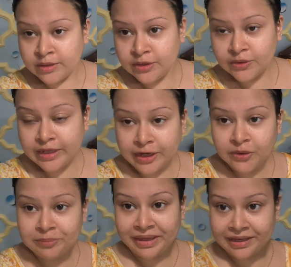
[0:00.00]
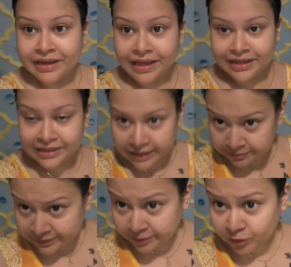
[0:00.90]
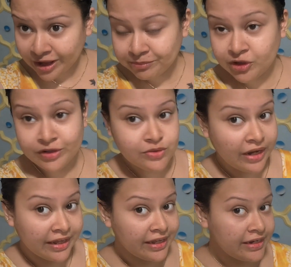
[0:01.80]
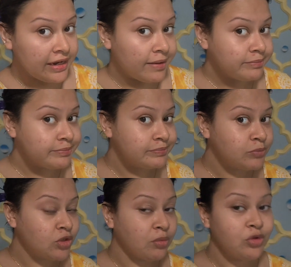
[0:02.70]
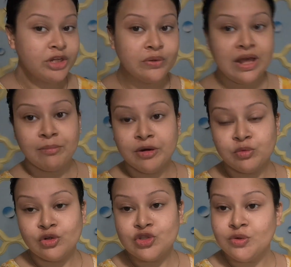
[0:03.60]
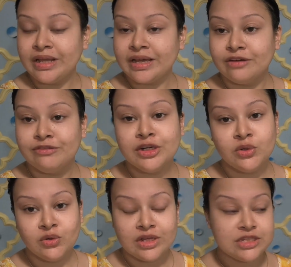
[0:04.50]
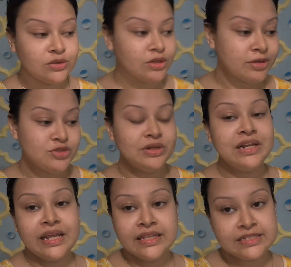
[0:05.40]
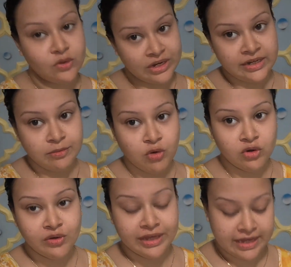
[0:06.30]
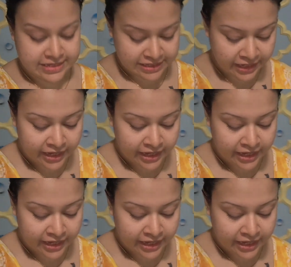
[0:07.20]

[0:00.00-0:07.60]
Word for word: তো দেখো মেয়েকে লাগিয়ে দিলাম তারপর আমিও একটু লাগিয়ে নিলাম মোটামুটি করে আমার পুরো চুলটা কভার হলো না যেহেতু আমার চুলের লেন্থটা অনেকটা বড় হয়ে গেছে